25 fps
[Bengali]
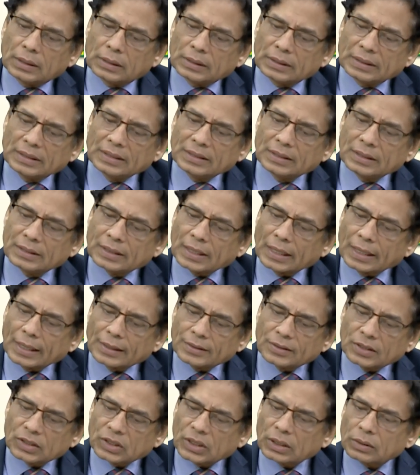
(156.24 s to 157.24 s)

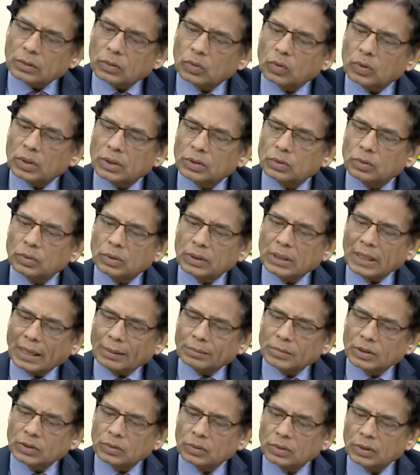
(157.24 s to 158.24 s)
ডিজিটালাইজেশন করে যদি
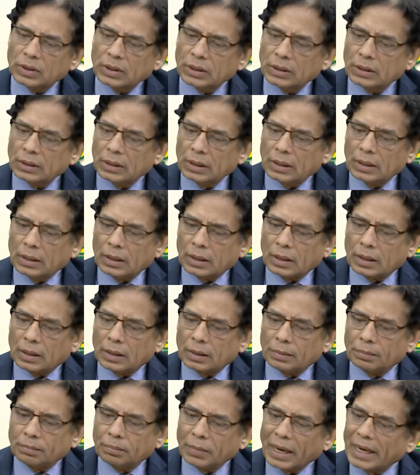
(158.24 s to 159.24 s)
আমি যদি
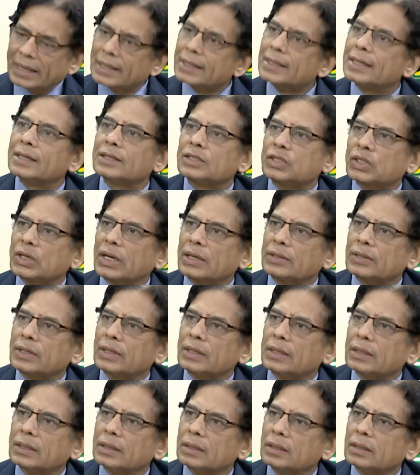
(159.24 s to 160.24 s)
ব্যাংকের
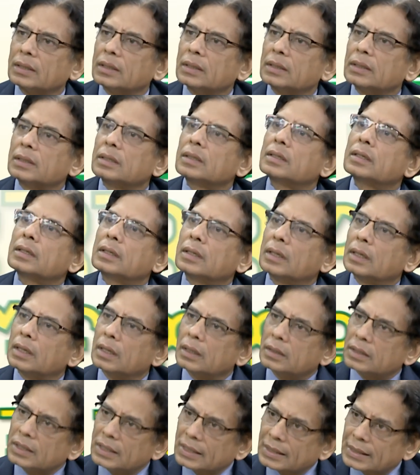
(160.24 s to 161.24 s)
সাথে
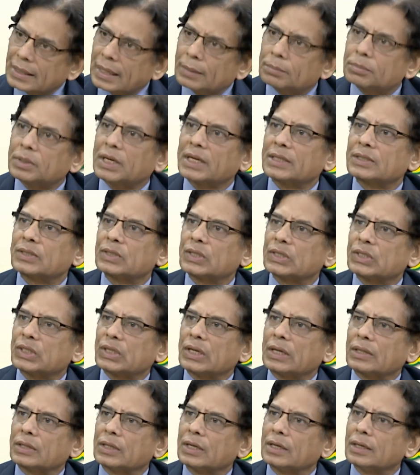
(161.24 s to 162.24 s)
ইনকাম ট্যাক্সের
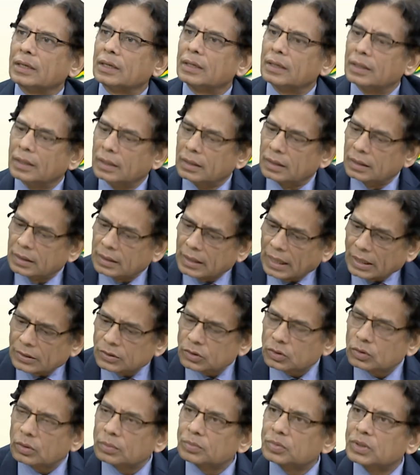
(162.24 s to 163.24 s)
সাথে
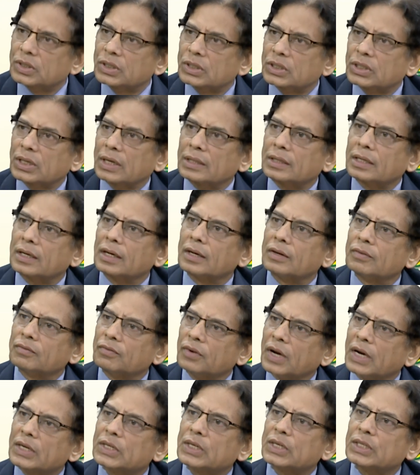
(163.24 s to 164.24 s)
কাস্টমসের সাথে
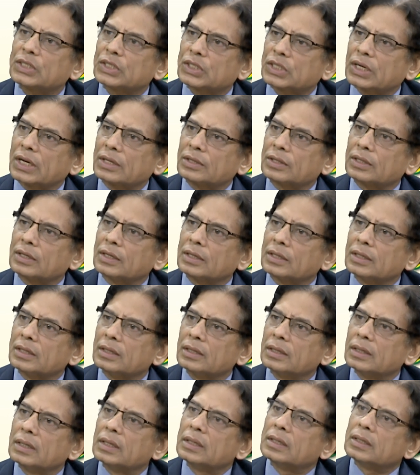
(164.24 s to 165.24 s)
ভ্যাটের সাথে
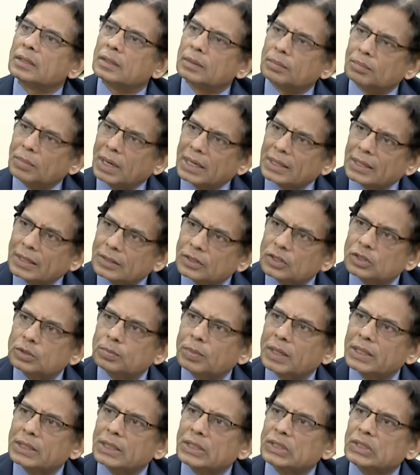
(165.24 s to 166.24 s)
বাংলাদেশ
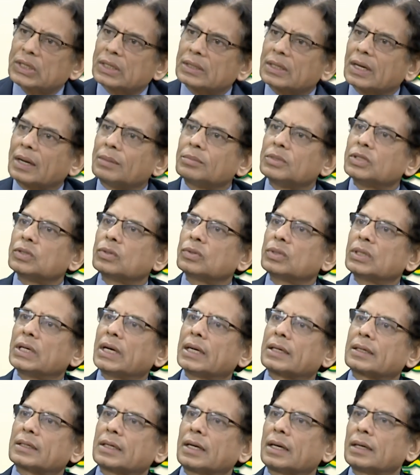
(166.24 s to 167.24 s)
ব্যাংকের সাথে আমি যদি
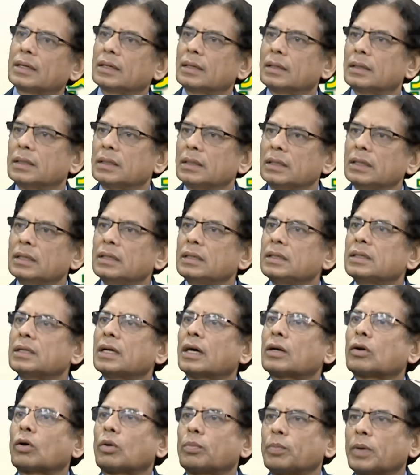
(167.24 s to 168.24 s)
একটা
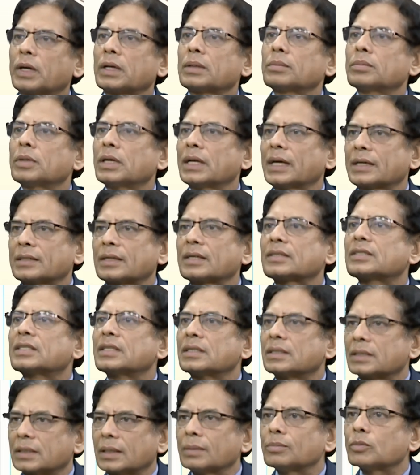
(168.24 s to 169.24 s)
ইন্টার অপারেবল একটা
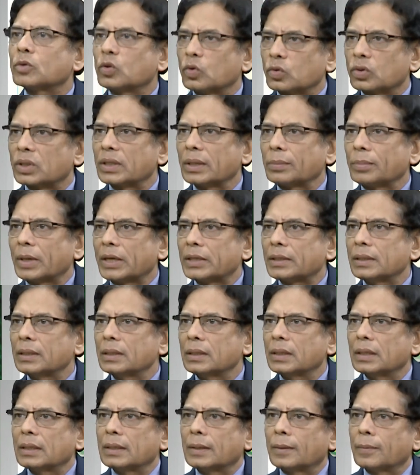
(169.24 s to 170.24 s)
সিস্টেম করতে পারি মানে
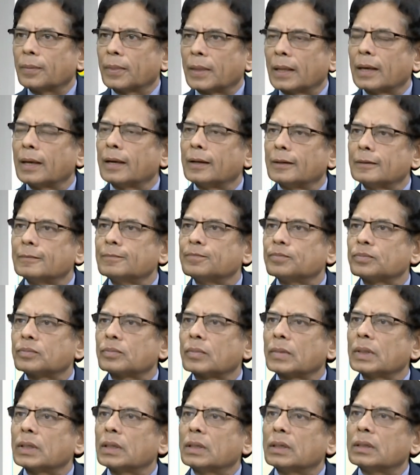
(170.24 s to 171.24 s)
প্রত্যেকে যাতে হ্যাঁ। সেই
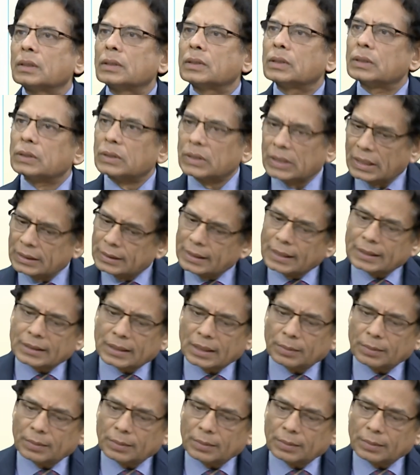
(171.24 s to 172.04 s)
বিষয়টাকে দেখতে পারে সে দেখতে